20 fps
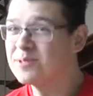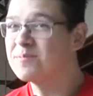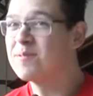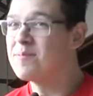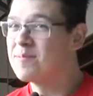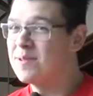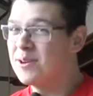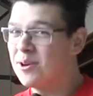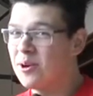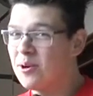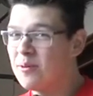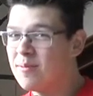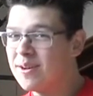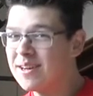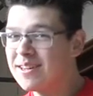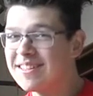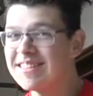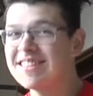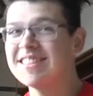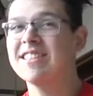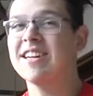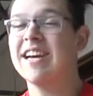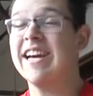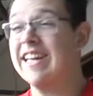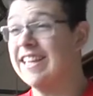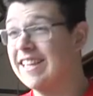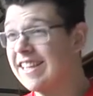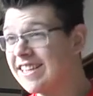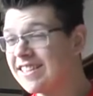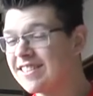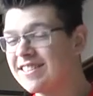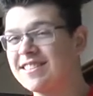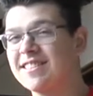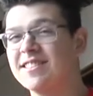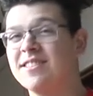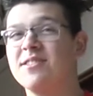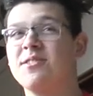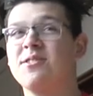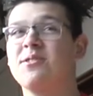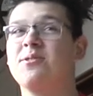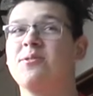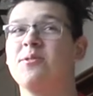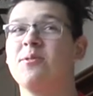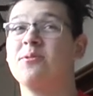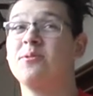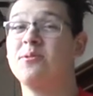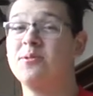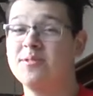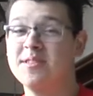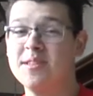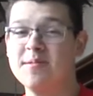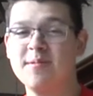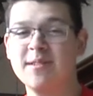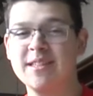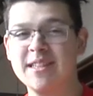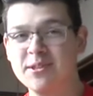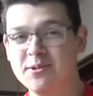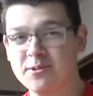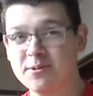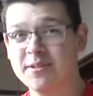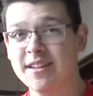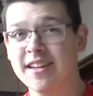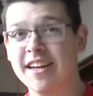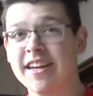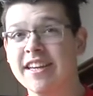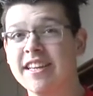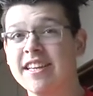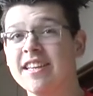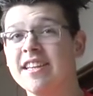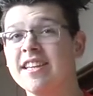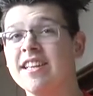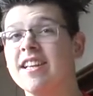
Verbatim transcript: je m'appelle Robin Renners, je suis en deuxième année de coutellerie.